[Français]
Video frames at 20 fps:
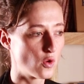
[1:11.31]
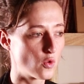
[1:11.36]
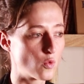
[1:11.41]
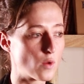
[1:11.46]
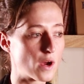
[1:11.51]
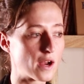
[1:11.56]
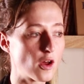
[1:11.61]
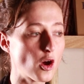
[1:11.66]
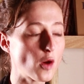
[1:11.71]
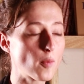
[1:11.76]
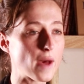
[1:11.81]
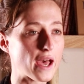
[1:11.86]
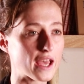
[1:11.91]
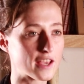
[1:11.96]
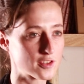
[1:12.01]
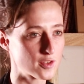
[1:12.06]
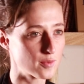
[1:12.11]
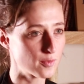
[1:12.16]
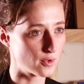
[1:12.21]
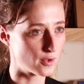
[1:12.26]
Ou alors par
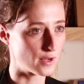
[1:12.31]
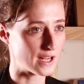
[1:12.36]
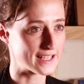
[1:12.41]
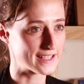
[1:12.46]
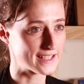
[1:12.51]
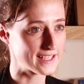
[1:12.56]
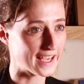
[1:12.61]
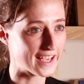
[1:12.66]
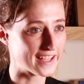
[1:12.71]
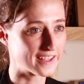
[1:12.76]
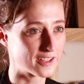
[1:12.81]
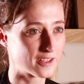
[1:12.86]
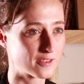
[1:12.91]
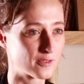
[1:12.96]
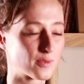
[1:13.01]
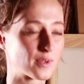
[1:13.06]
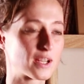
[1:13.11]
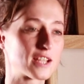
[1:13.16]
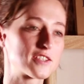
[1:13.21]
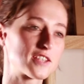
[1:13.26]
exemple la sirène.
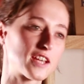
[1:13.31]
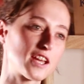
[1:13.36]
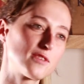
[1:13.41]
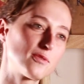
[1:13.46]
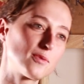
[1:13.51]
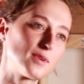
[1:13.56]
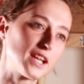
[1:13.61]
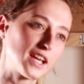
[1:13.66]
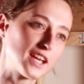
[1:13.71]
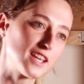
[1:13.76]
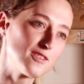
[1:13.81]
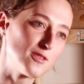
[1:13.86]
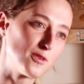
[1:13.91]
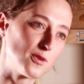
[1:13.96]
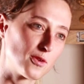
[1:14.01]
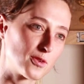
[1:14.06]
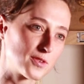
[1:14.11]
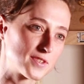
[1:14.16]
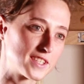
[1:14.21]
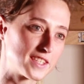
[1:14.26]
Donc la sirène, on l'hérite
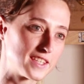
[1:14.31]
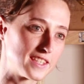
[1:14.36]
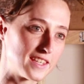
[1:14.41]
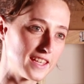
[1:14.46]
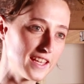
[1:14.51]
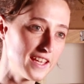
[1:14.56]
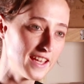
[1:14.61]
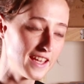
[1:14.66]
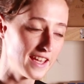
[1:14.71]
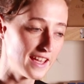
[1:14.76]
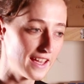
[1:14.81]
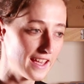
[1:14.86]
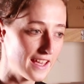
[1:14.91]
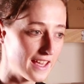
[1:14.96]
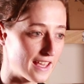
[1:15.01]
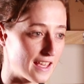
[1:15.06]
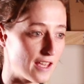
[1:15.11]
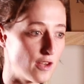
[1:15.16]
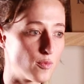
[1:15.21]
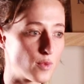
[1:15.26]
de l'Antiquité,
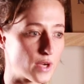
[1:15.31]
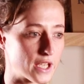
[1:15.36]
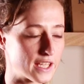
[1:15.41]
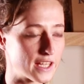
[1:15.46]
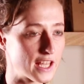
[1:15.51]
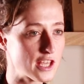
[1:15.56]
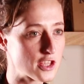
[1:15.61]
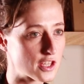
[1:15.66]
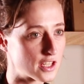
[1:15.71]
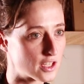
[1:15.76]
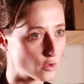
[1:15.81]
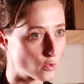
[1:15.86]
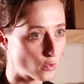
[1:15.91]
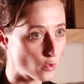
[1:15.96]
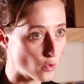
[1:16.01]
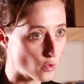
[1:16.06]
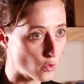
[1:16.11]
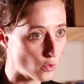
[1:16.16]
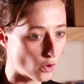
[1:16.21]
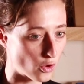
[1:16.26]
et au Moyen Âge, elle est
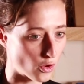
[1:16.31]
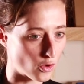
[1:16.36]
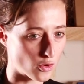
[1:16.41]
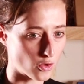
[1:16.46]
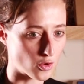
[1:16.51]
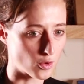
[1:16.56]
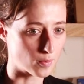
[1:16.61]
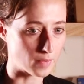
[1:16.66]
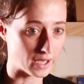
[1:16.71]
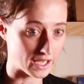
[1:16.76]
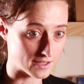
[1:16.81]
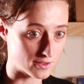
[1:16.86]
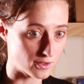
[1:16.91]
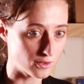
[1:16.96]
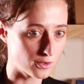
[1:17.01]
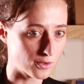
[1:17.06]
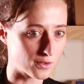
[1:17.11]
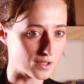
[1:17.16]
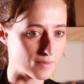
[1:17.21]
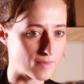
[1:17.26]
toujours euh,
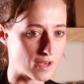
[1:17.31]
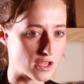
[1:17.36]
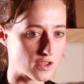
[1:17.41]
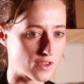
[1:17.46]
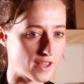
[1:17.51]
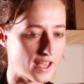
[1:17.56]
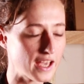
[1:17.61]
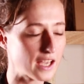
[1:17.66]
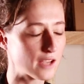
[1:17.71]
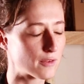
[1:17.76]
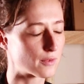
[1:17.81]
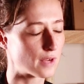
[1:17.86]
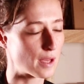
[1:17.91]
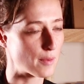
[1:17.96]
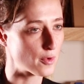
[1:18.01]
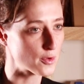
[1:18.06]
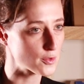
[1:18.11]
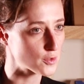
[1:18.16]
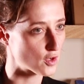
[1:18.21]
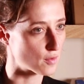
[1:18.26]
présente dans l'imaginaire et on
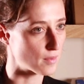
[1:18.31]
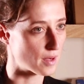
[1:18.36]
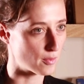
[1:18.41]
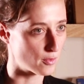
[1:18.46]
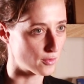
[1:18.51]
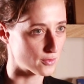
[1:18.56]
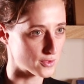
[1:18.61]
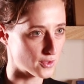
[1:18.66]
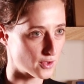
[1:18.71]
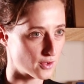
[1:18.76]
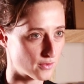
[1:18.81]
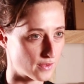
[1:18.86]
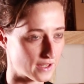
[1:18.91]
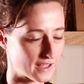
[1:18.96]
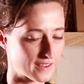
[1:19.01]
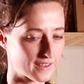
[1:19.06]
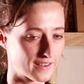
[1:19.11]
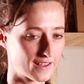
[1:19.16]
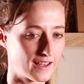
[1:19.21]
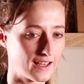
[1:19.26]
la pense comme un monstre en
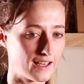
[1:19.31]
fait.